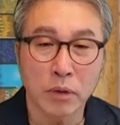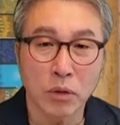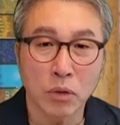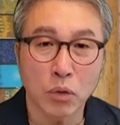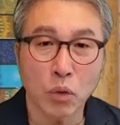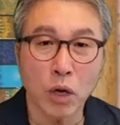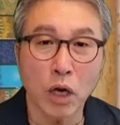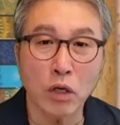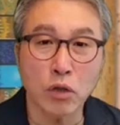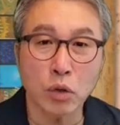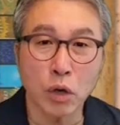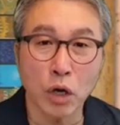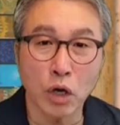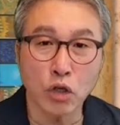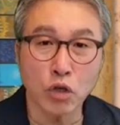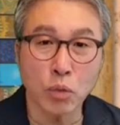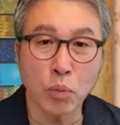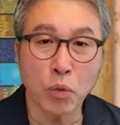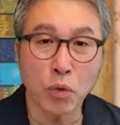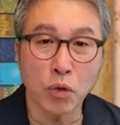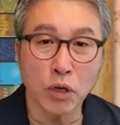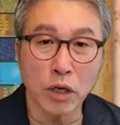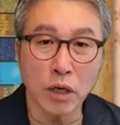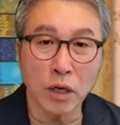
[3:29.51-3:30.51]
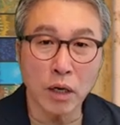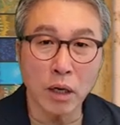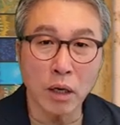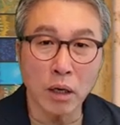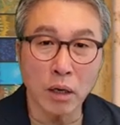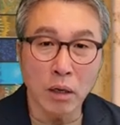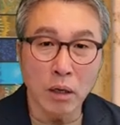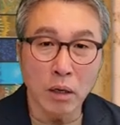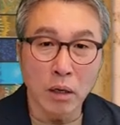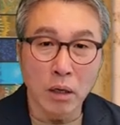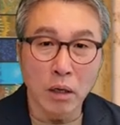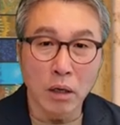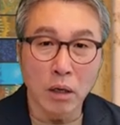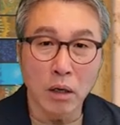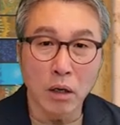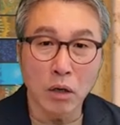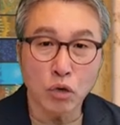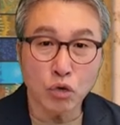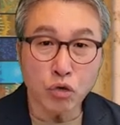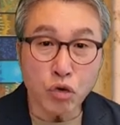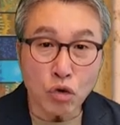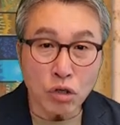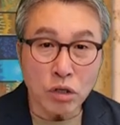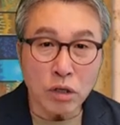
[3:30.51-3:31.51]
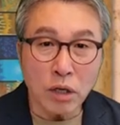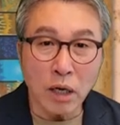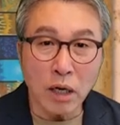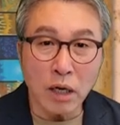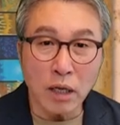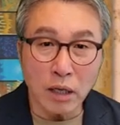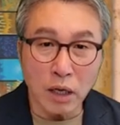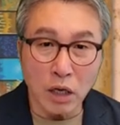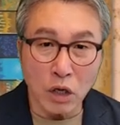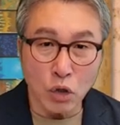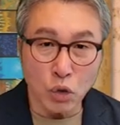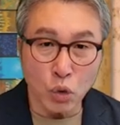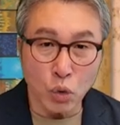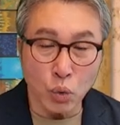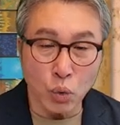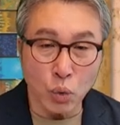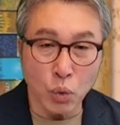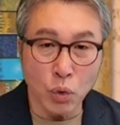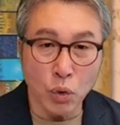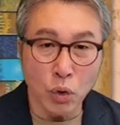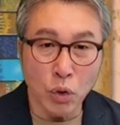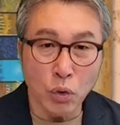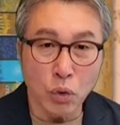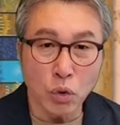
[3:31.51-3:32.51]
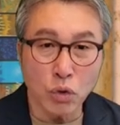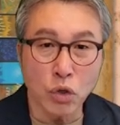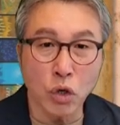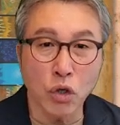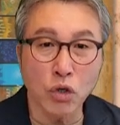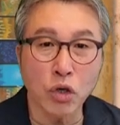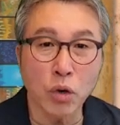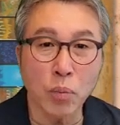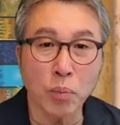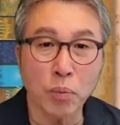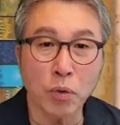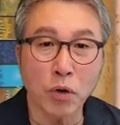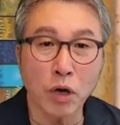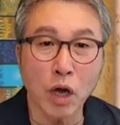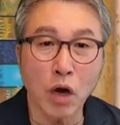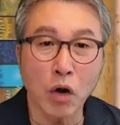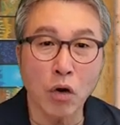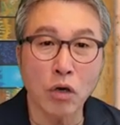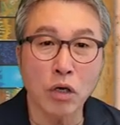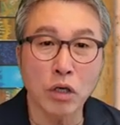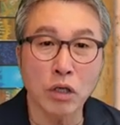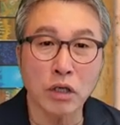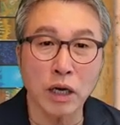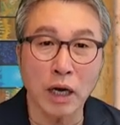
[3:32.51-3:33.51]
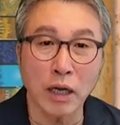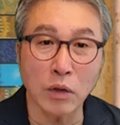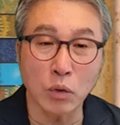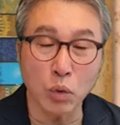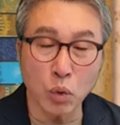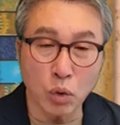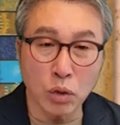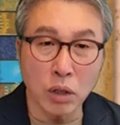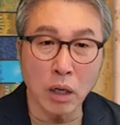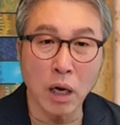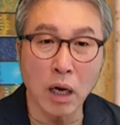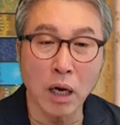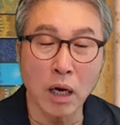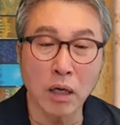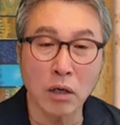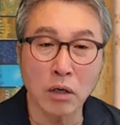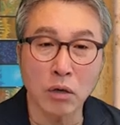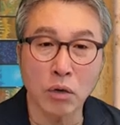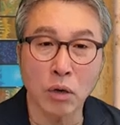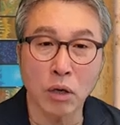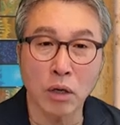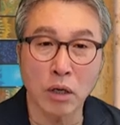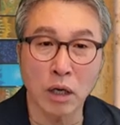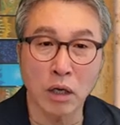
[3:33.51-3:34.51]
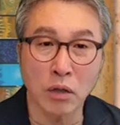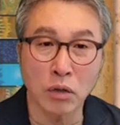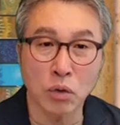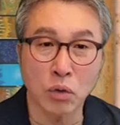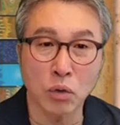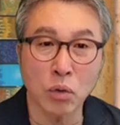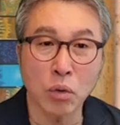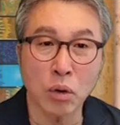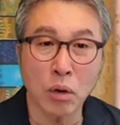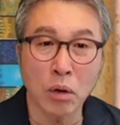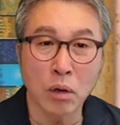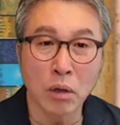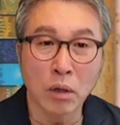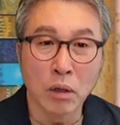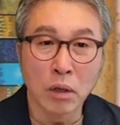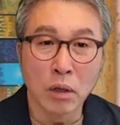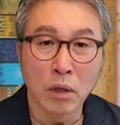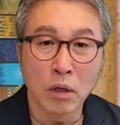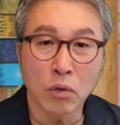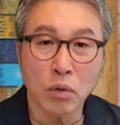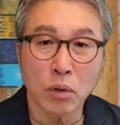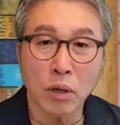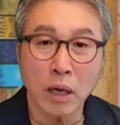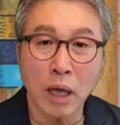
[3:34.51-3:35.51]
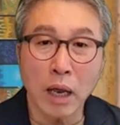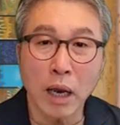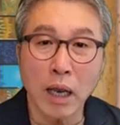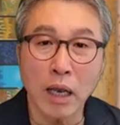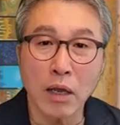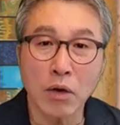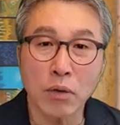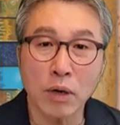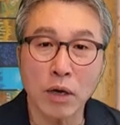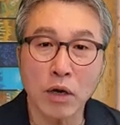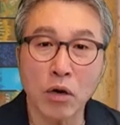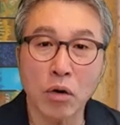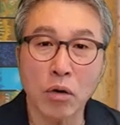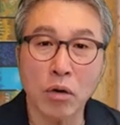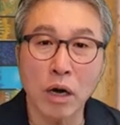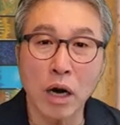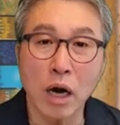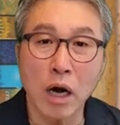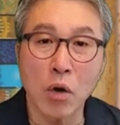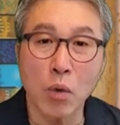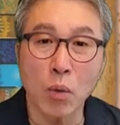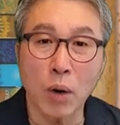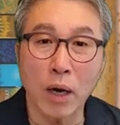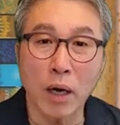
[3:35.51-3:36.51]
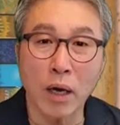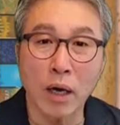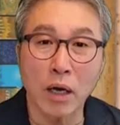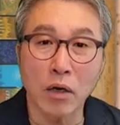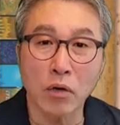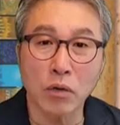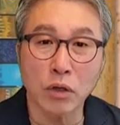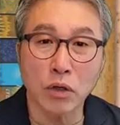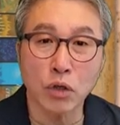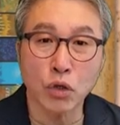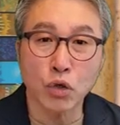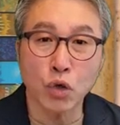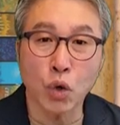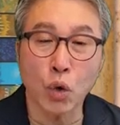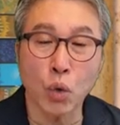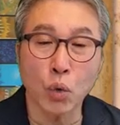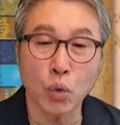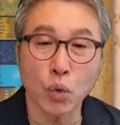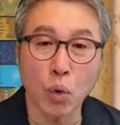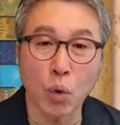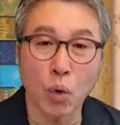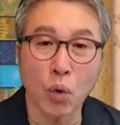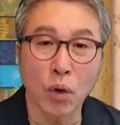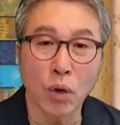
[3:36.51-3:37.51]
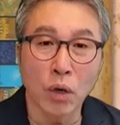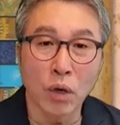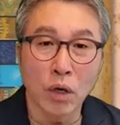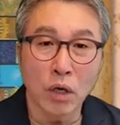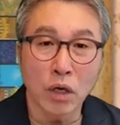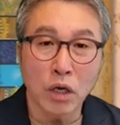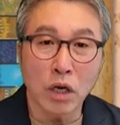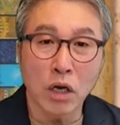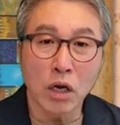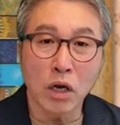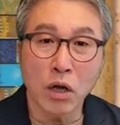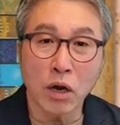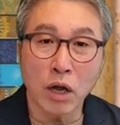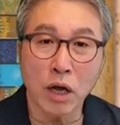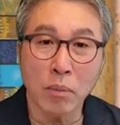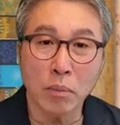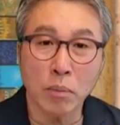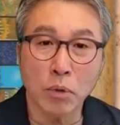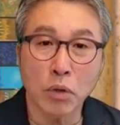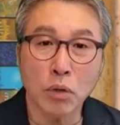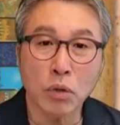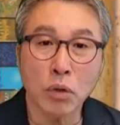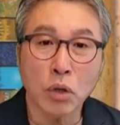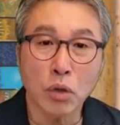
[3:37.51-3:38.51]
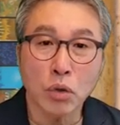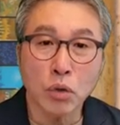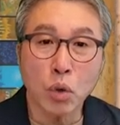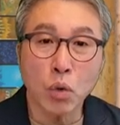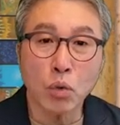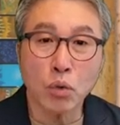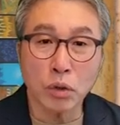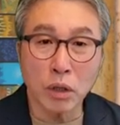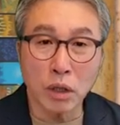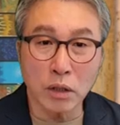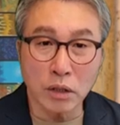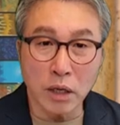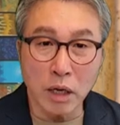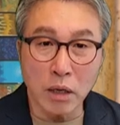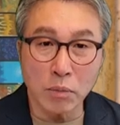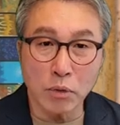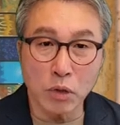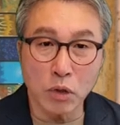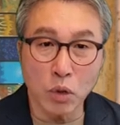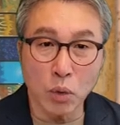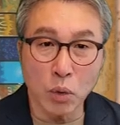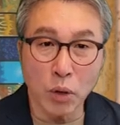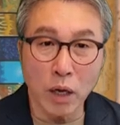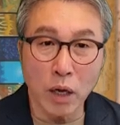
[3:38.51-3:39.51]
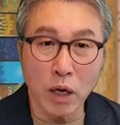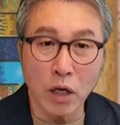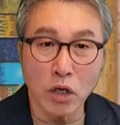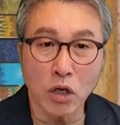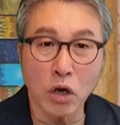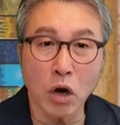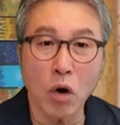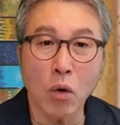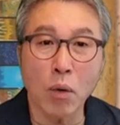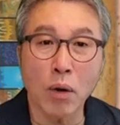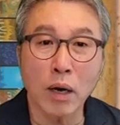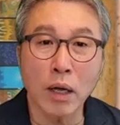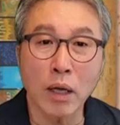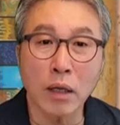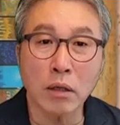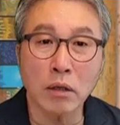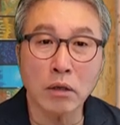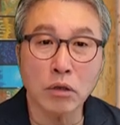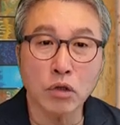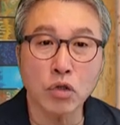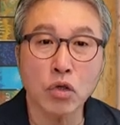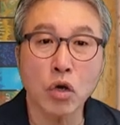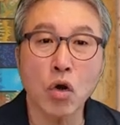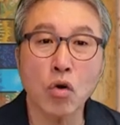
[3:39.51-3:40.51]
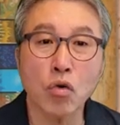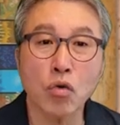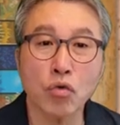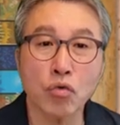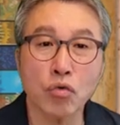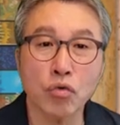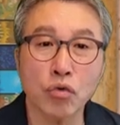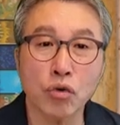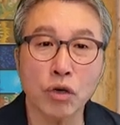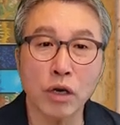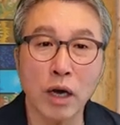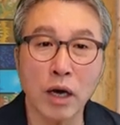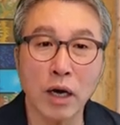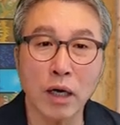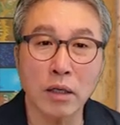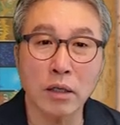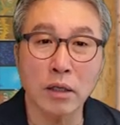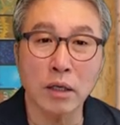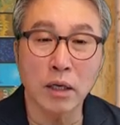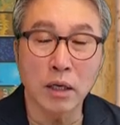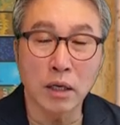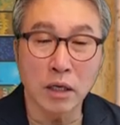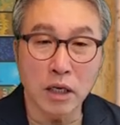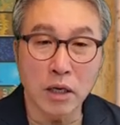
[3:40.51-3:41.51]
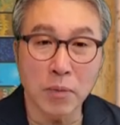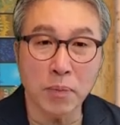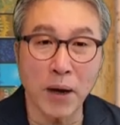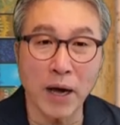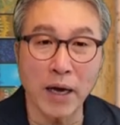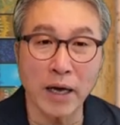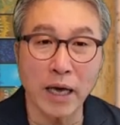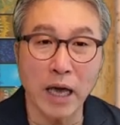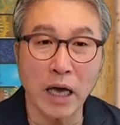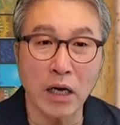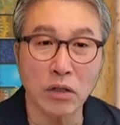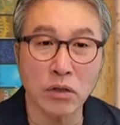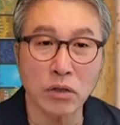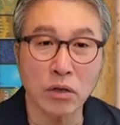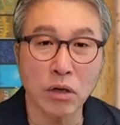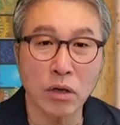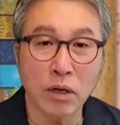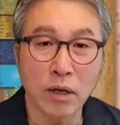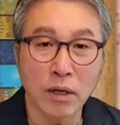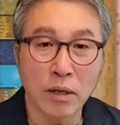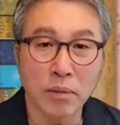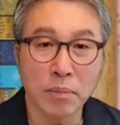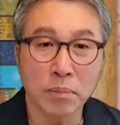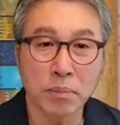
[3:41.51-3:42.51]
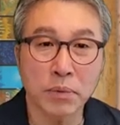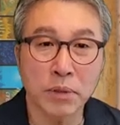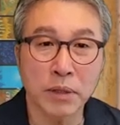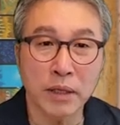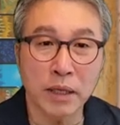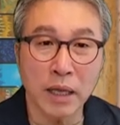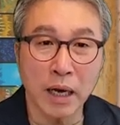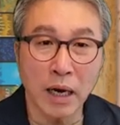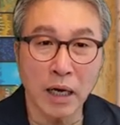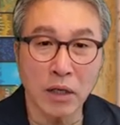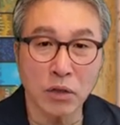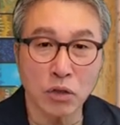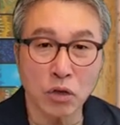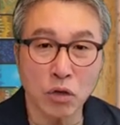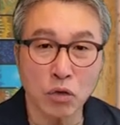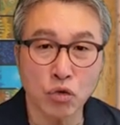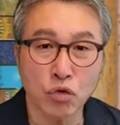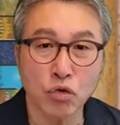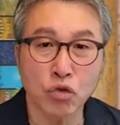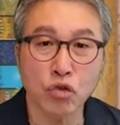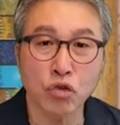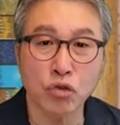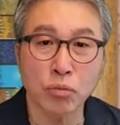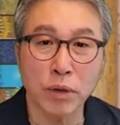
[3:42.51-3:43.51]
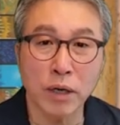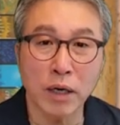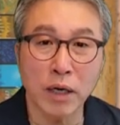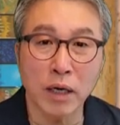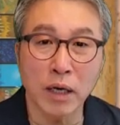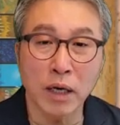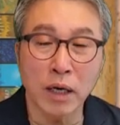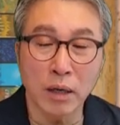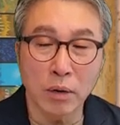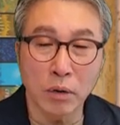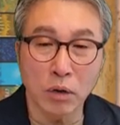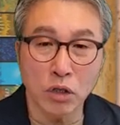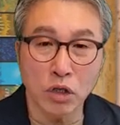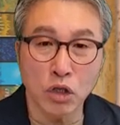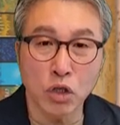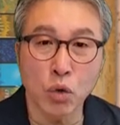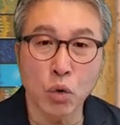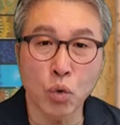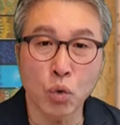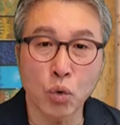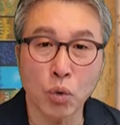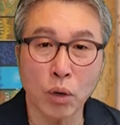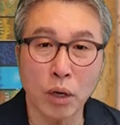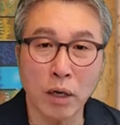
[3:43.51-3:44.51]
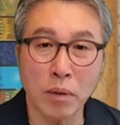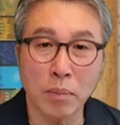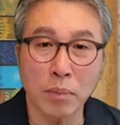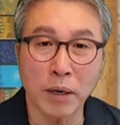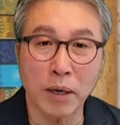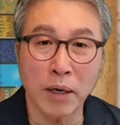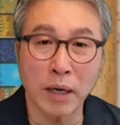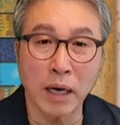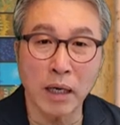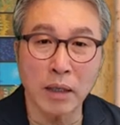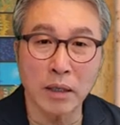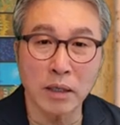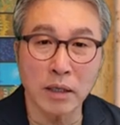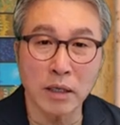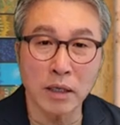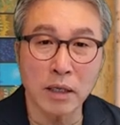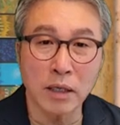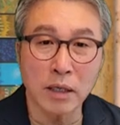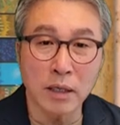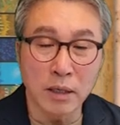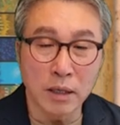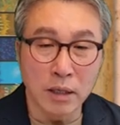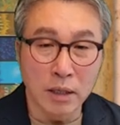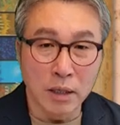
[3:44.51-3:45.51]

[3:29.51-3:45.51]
또 계속해서 보니까 어, 출산에 대해서도 또 전염병에 걸리지 않고 살아가는 거에 대해서도 또한 하나님과의 건강한 관계를 위해서 적어도 1년에 한 번 속죄의 삶을 통해 영원한 천국을 향한 그 방향에서 빗나가서 죽음의 어, 지옥으로 가는 방향들을